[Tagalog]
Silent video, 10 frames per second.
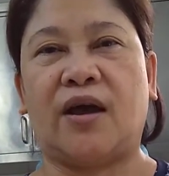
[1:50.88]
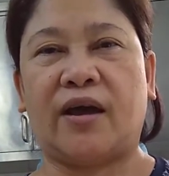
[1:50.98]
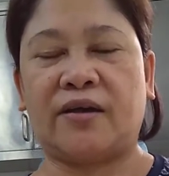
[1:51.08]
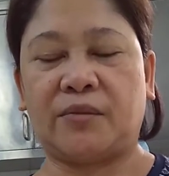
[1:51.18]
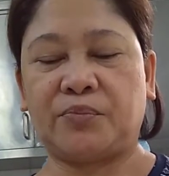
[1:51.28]

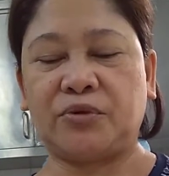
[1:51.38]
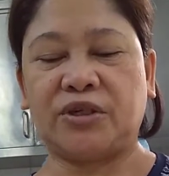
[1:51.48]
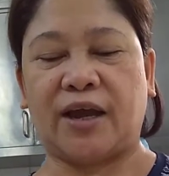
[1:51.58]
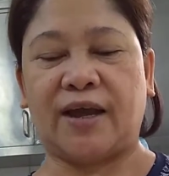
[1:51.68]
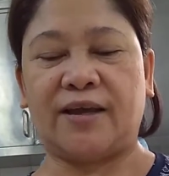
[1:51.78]
ayan po
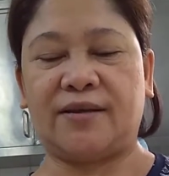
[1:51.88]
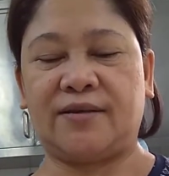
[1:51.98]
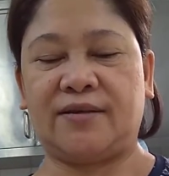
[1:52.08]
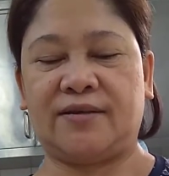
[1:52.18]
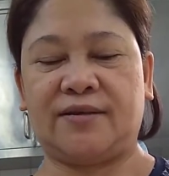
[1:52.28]
siya.
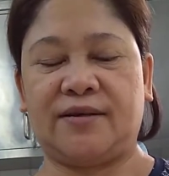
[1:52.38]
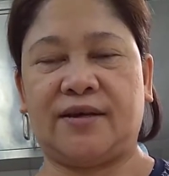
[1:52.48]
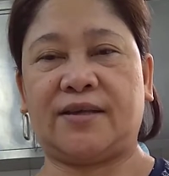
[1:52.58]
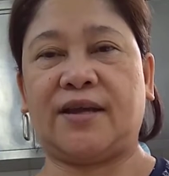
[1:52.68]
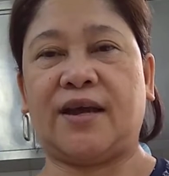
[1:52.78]

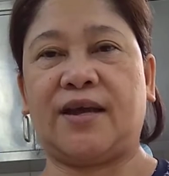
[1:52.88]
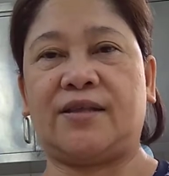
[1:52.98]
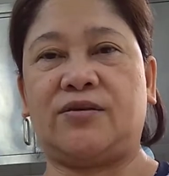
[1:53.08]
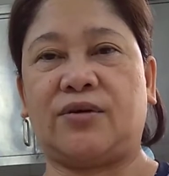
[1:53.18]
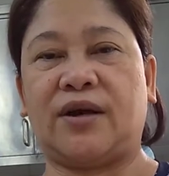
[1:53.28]
Ayan,
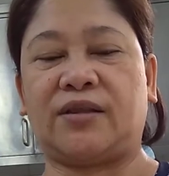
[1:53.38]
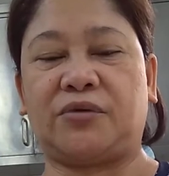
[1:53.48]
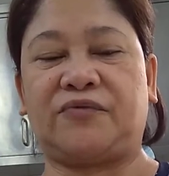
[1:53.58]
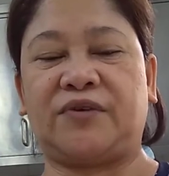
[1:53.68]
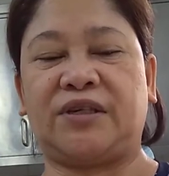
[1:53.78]
yung
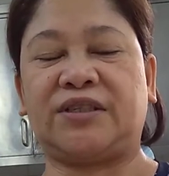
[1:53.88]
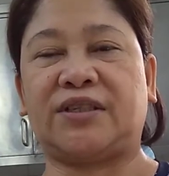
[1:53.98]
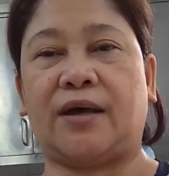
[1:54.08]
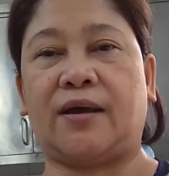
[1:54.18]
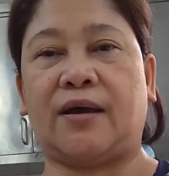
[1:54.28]
ating first
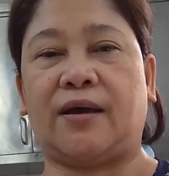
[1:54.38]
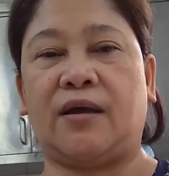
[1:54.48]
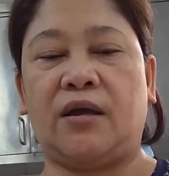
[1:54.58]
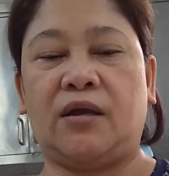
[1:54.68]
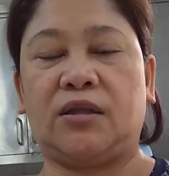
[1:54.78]
uh,
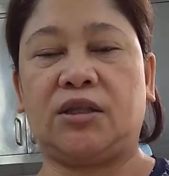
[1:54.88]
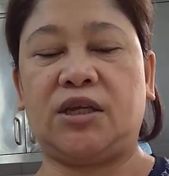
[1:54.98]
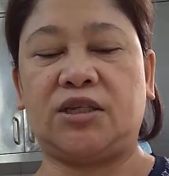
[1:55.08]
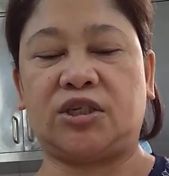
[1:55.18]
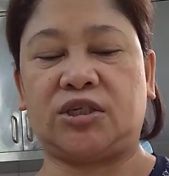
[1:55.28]

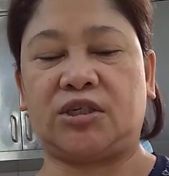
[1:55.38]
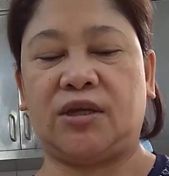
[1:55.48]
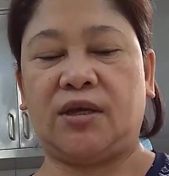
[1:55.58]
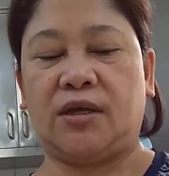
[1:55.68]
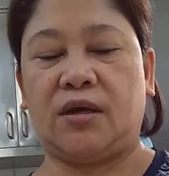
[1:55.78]
dish
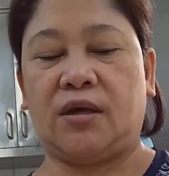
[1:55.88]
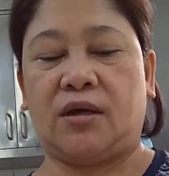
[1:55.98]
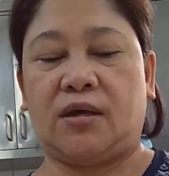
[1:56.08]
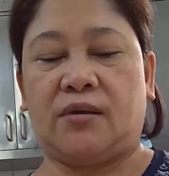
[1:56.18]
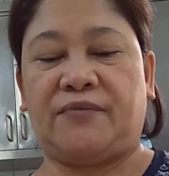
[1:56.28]

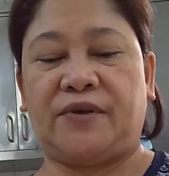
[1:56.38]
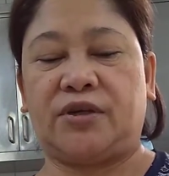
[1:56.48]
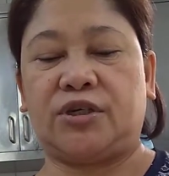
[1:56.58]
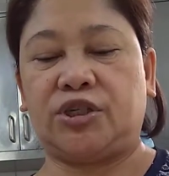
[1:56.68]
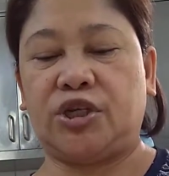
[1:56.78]

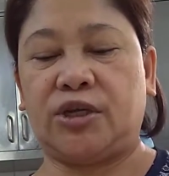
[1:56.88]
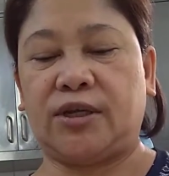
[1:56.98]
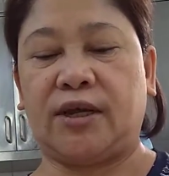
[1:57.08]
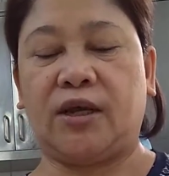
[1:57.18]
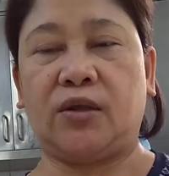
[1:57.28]
finger
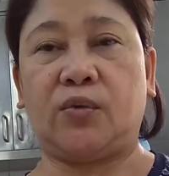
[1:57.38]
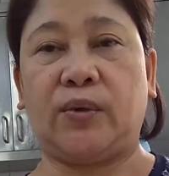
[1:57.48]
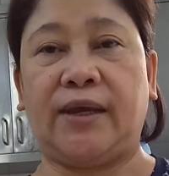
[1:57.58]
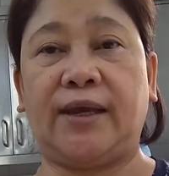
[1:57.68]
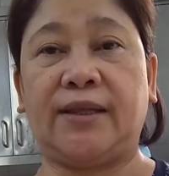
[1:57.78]
chicken
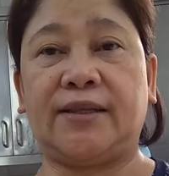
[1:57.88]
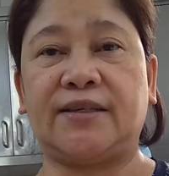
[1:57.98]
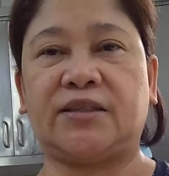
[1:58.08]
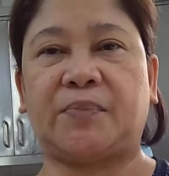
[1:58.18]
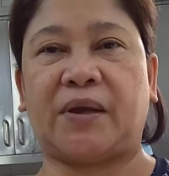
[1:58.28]
with
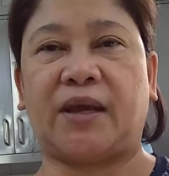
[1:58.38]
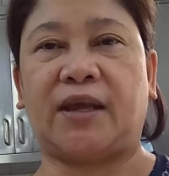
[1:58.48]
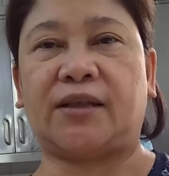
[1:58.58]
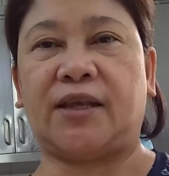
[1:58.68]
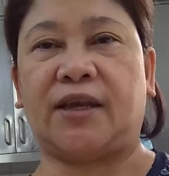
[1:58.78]

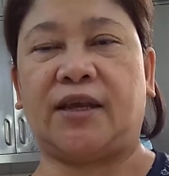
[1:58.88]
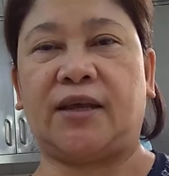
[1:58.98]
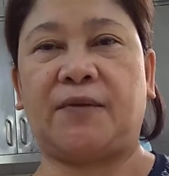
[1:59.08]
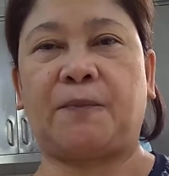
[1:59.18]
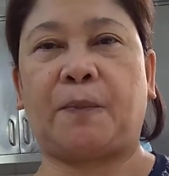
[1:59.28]
spaghetti.
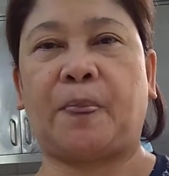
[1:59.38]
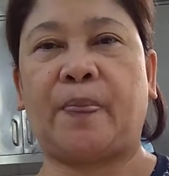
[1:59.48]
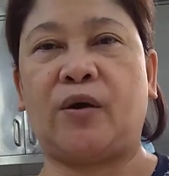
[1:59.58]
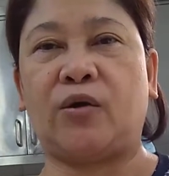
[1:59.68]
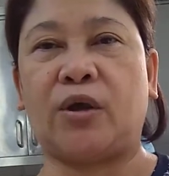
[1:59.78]

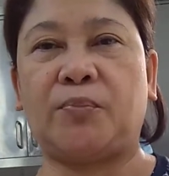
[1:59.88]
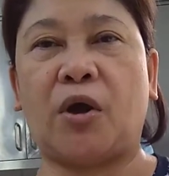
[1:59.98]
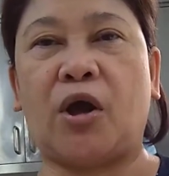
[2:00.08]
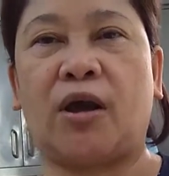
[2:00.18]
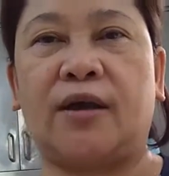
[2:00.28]
Okay
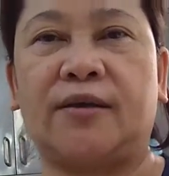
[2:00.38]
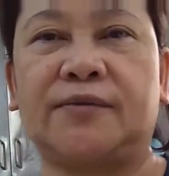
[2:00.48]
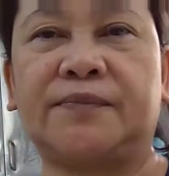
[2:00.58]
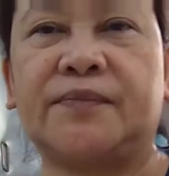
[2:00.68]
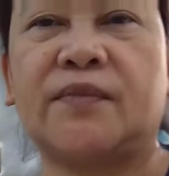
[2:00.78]
po.
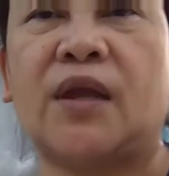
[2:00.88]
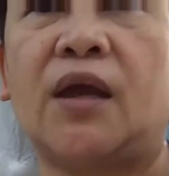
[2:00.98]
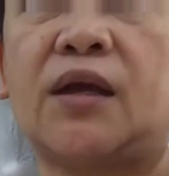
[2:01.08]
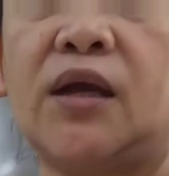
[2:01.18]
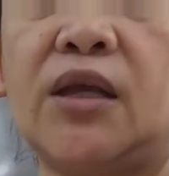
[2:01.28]

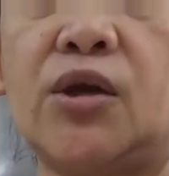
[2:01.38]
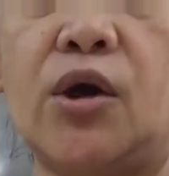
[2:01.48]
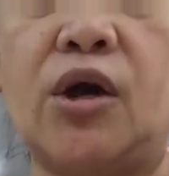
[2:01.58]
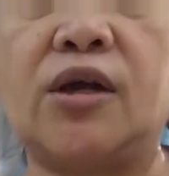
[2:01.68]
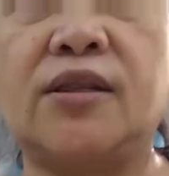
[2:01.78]

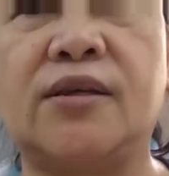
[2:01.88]
Ngayon,